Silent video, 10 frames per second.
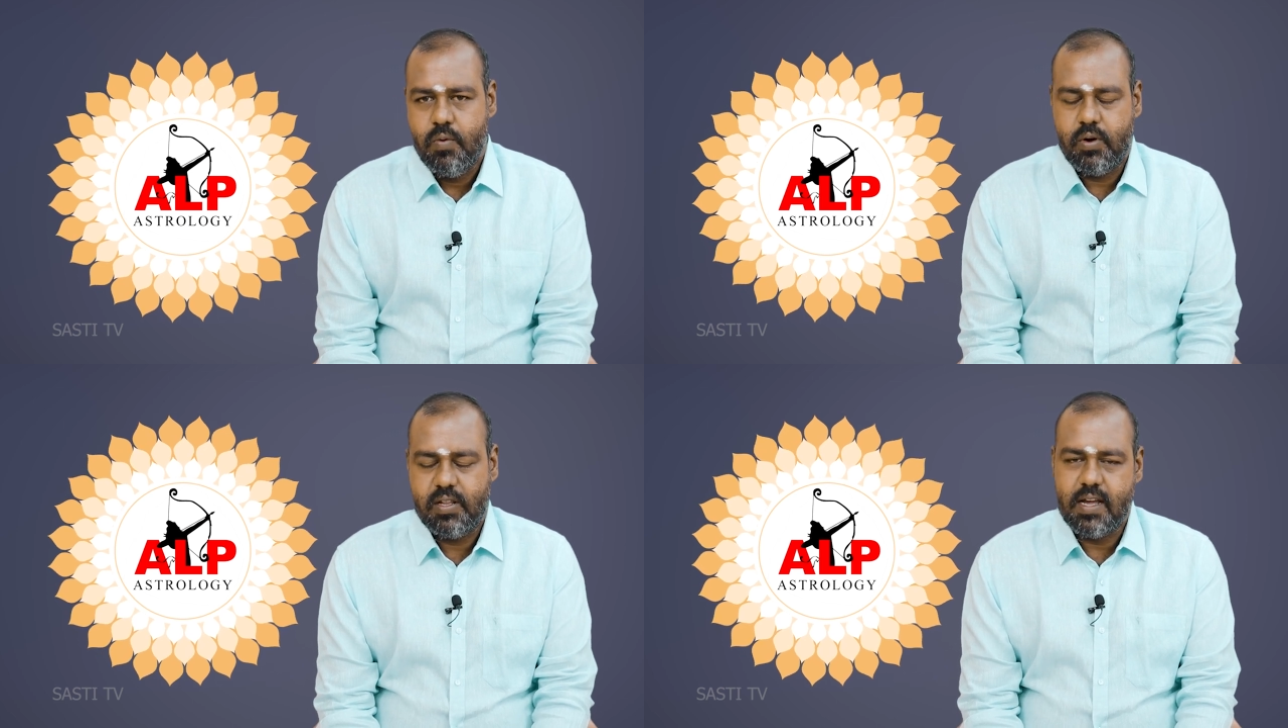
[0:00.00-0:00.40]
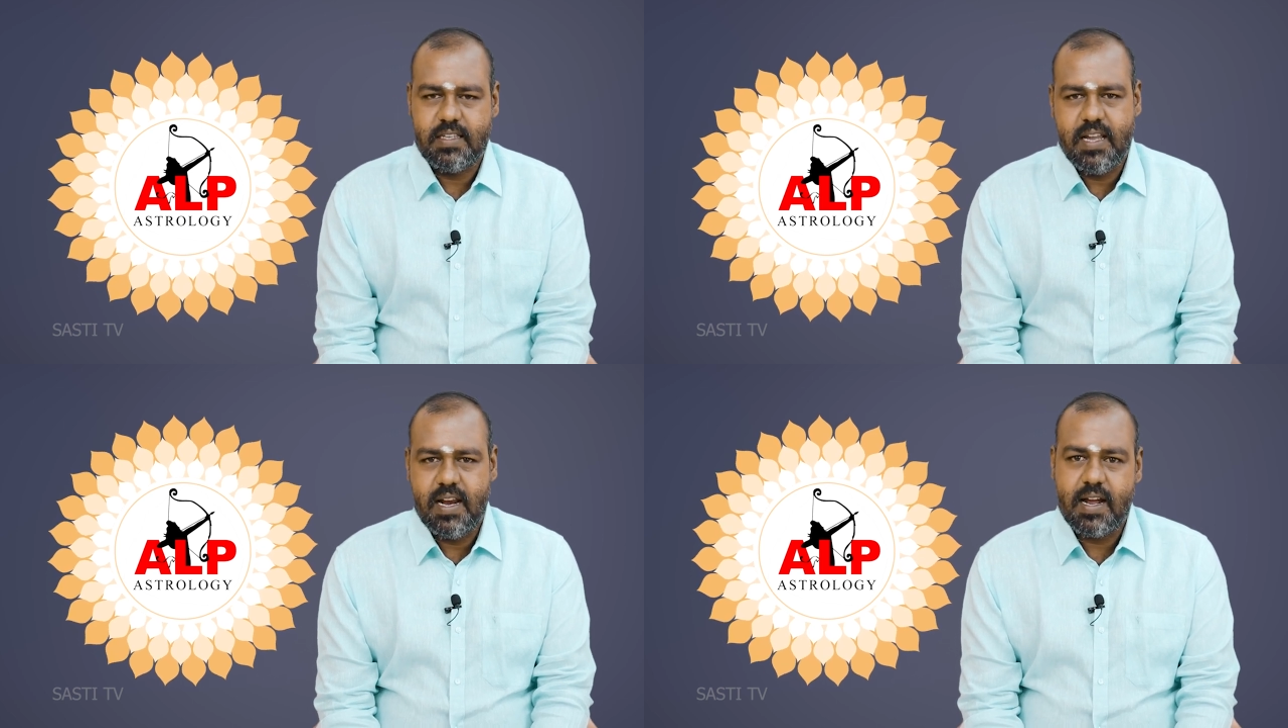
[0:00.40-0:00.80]
ஒருத்தர்
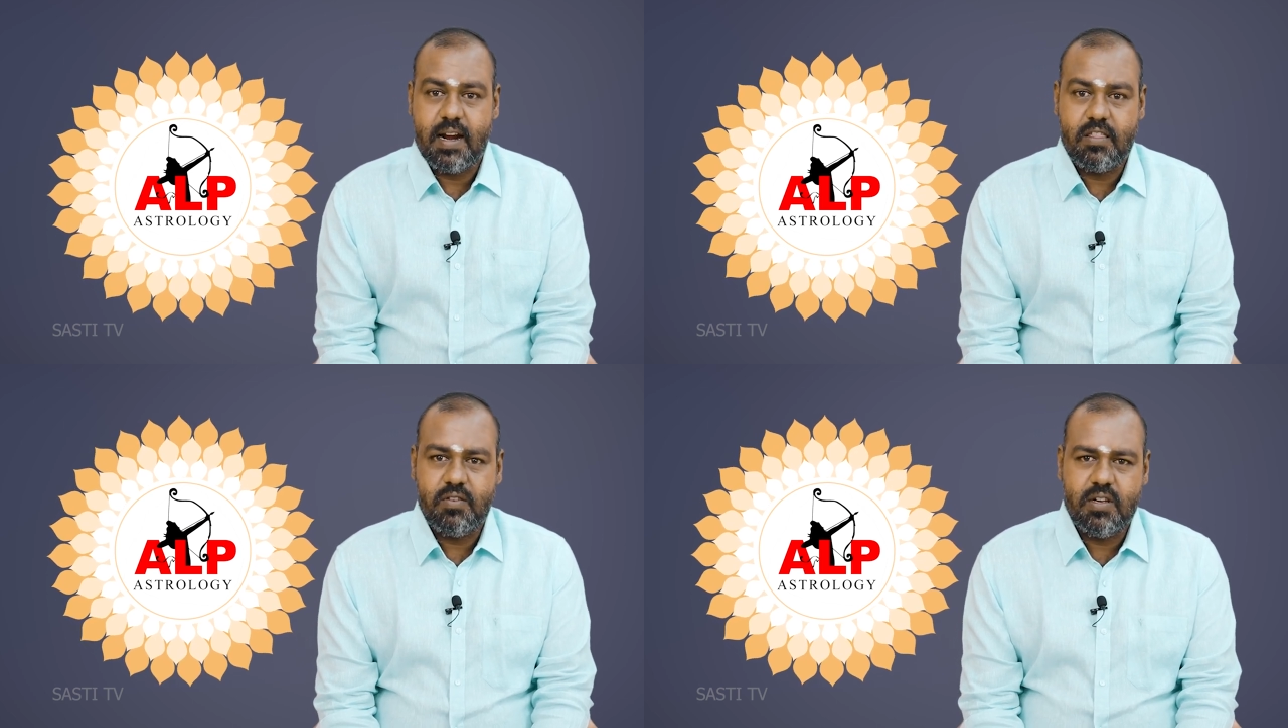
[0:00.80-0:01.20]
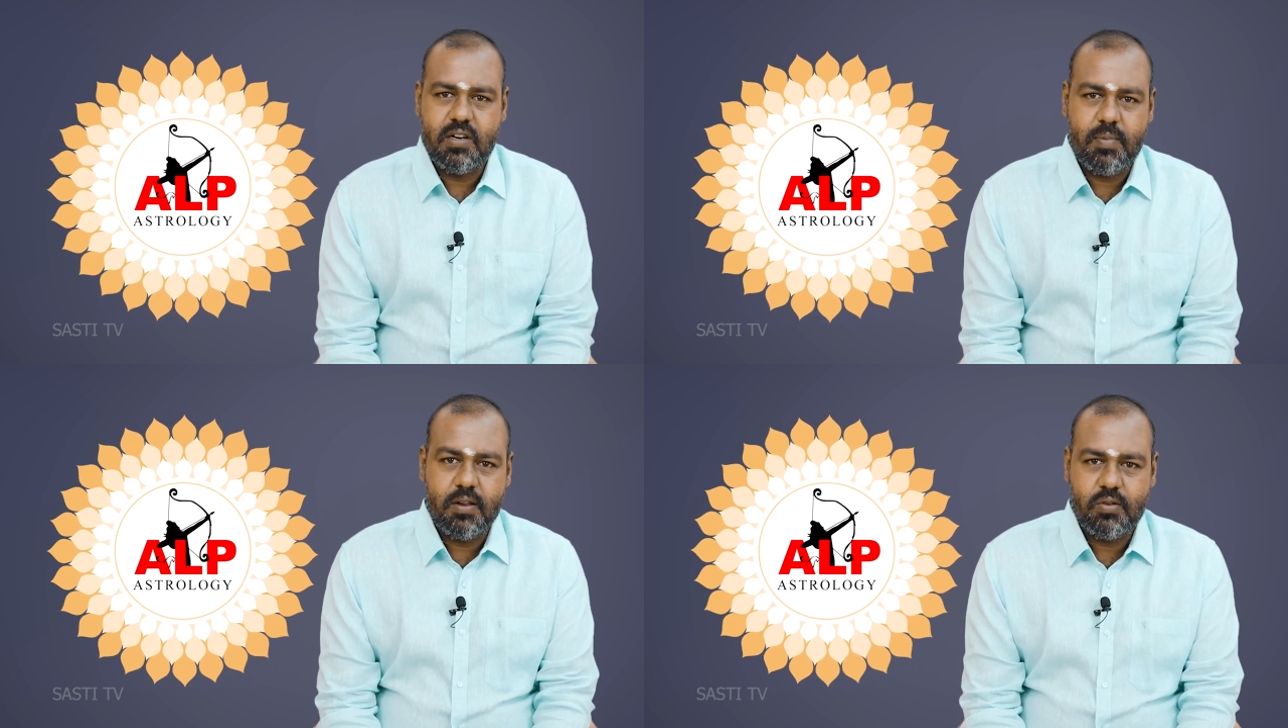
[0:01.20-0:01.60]
அச்சய இலக்கணத்தை
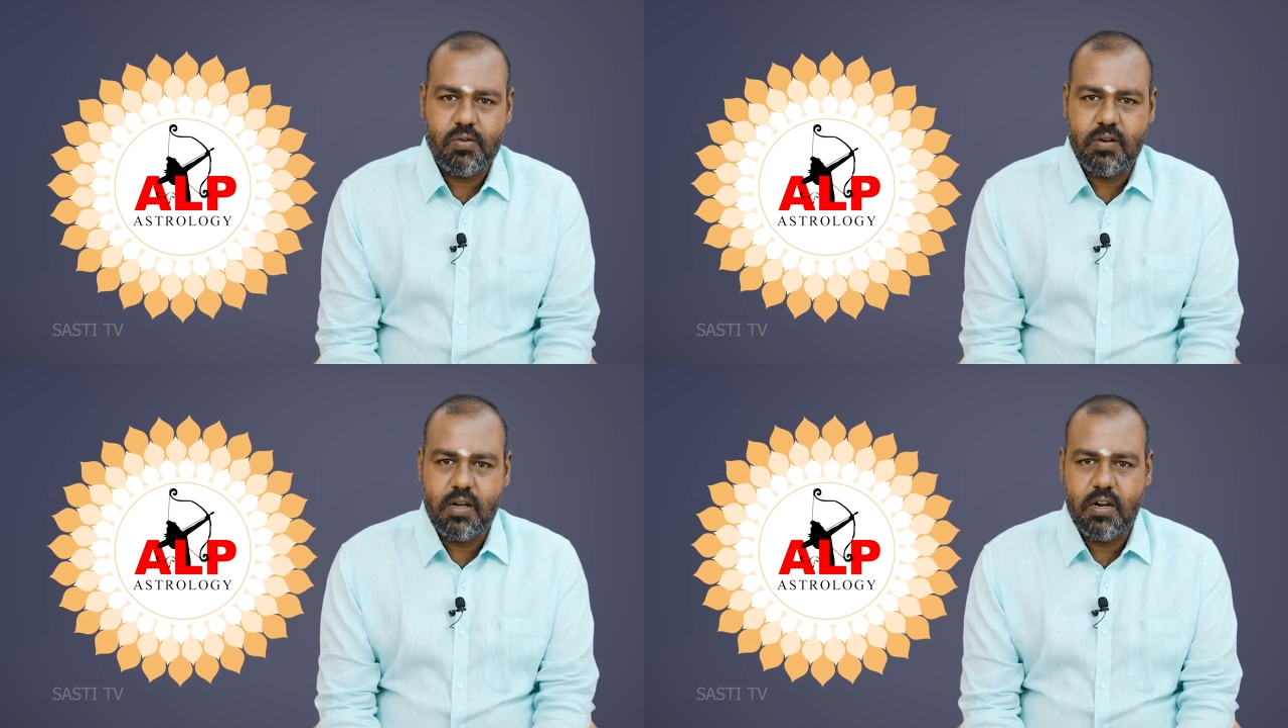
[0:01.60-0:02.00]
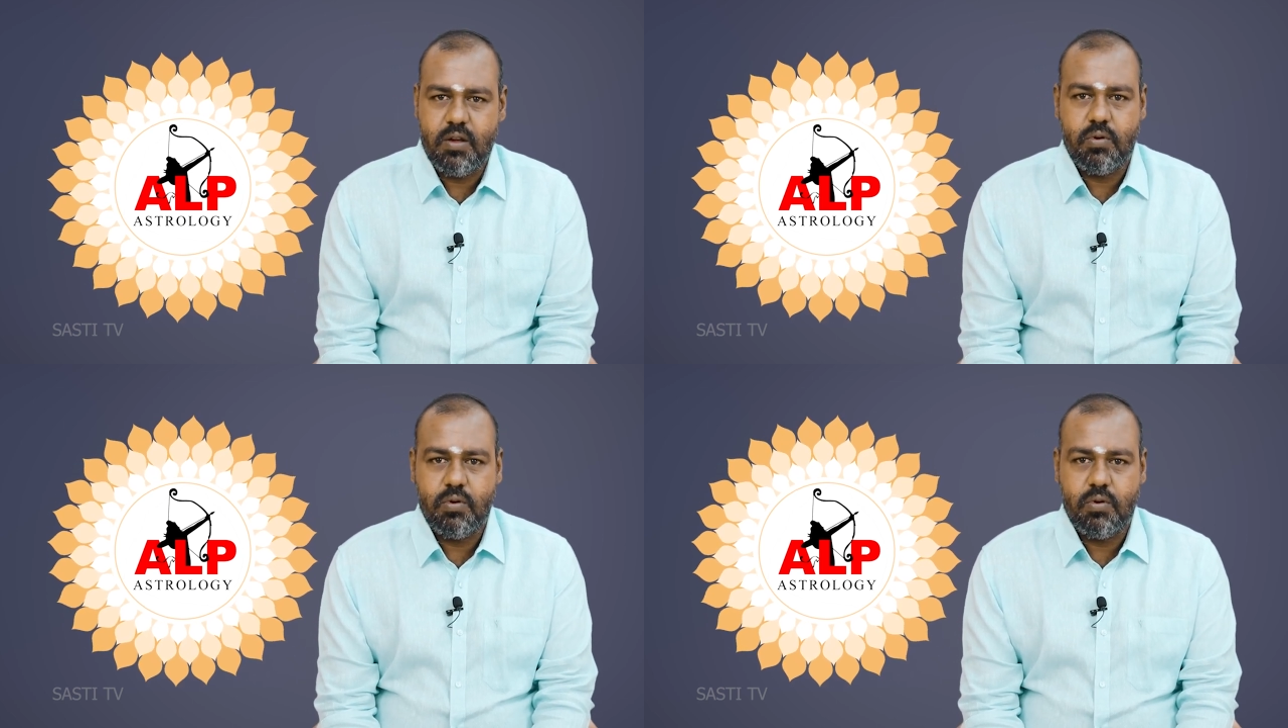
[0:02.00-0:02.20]
வச்சுக்கிட்டு பலன் சொல்கிறாரு